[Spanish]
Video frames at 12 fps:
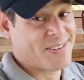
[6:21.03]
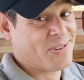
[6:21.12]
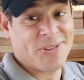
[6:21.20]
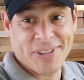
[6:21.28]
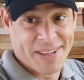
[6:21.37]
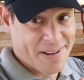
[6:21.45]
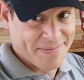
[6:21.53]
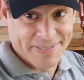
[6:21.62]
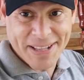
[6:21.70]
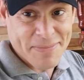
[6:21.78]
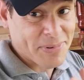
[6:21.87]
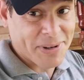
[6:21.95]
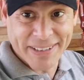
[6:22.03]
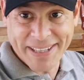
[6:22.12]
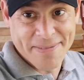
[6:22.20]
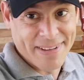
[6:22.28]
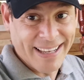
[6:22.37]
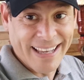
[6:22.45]
Eso no tampoco
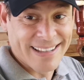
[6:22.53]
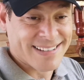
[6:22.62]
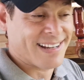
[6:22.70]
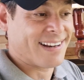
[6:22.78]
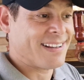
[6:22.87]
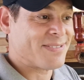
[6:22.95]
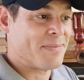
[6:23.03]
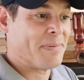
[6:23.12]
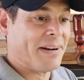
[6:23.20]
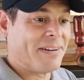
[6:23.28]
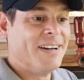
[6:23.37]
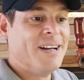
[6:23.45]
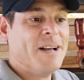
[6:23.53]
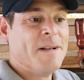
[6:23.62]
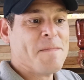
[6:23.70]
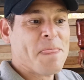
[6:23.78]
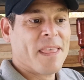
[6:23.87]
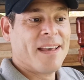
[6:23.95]
está bien hacer eso, pero
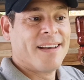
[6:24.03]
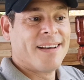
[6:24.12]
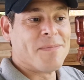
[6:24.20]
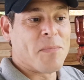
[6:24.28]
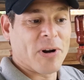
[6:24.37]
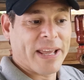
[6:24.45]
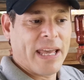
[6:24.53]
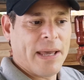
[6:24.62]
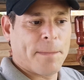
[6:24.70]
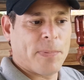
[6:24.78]
¿Por qué?